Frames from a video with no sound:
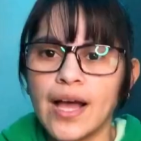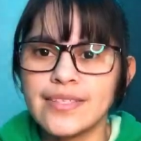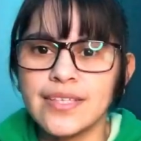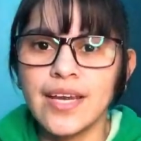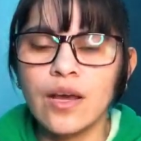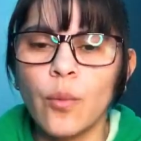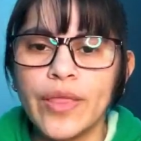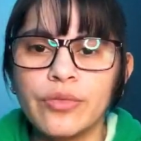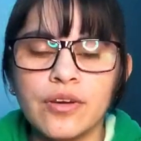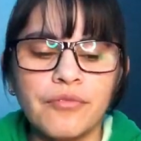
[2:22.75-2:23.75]
Así que les
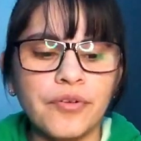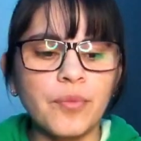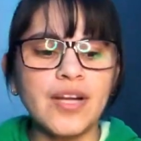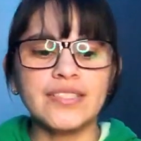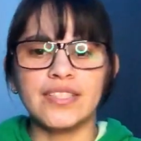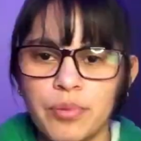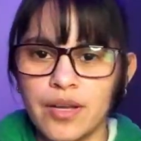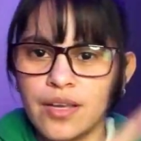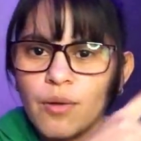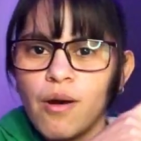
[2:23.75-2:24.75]
cuento que fuimos al cine, por
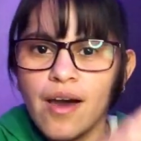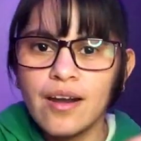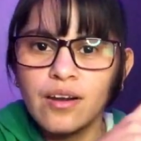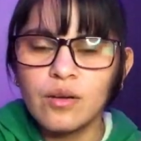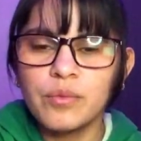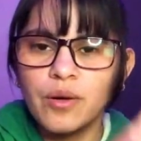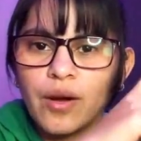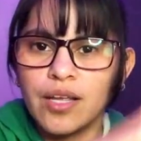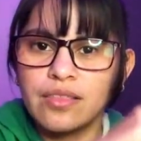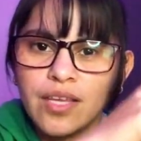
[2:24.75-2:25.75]
aquí les voy a dejar el nombre o
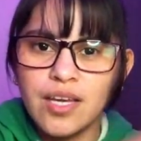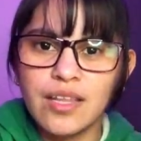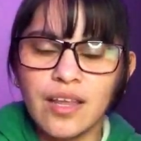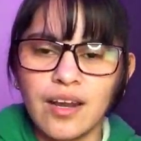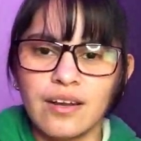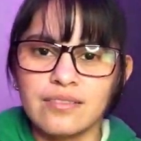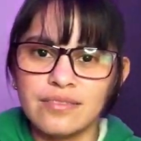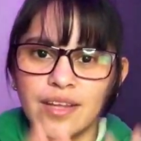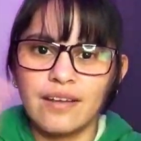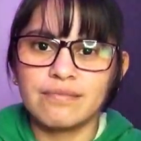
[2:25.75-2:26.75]
el sticker
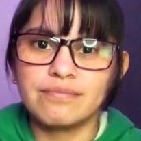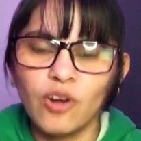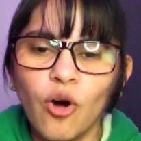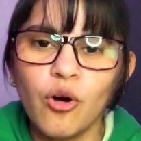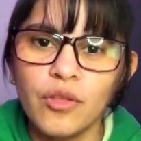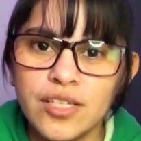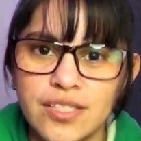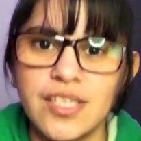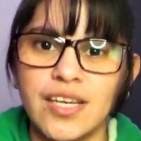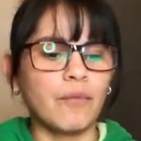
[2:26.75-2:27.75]
del, del logo del
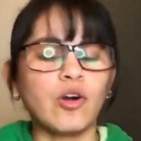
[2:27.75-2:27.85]
cine.